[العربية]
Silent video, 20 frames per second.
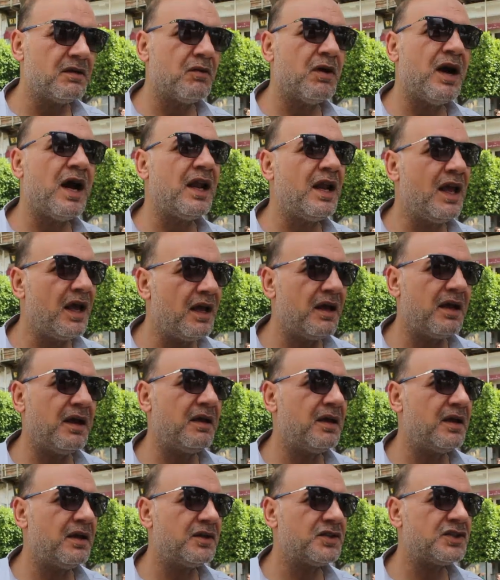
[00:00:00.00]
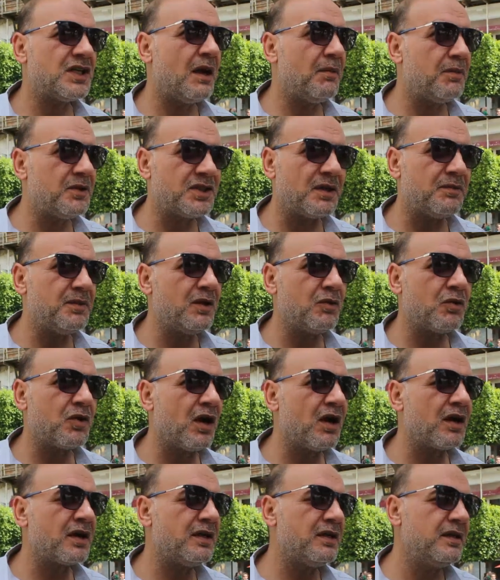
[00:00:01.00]
واهلها شعب جميل
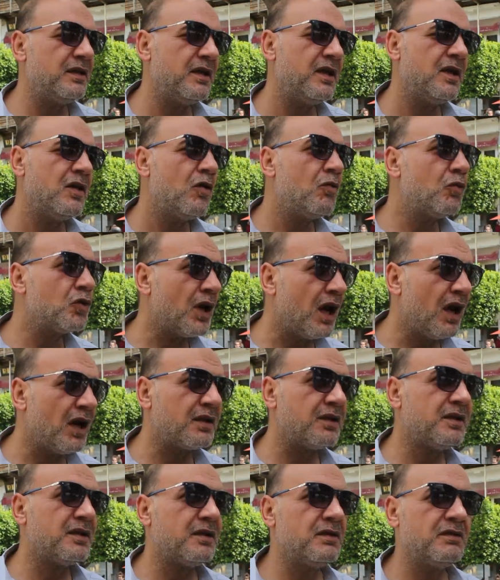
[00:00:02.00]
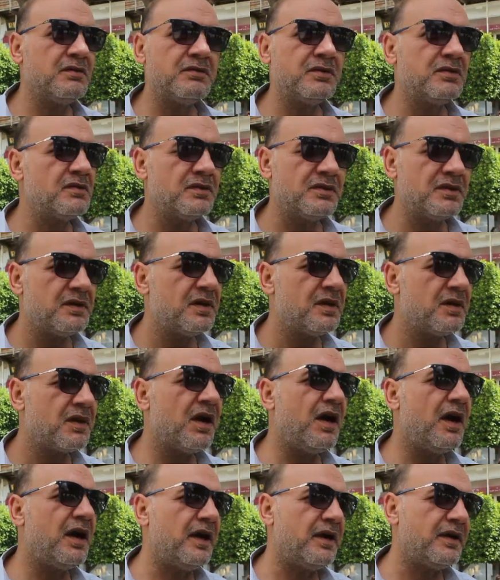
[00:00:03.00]
وراقي متحضر
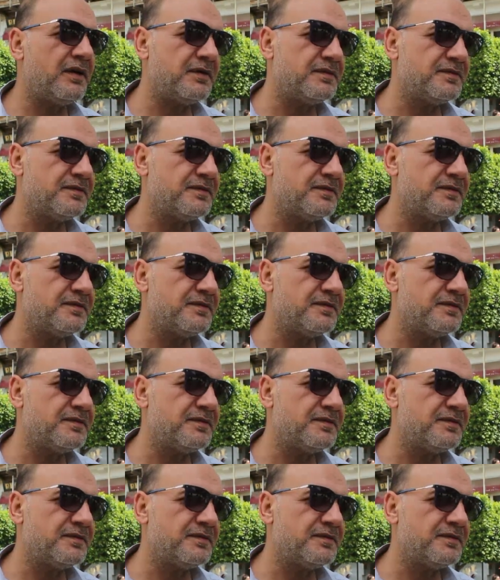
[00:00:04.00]
رائع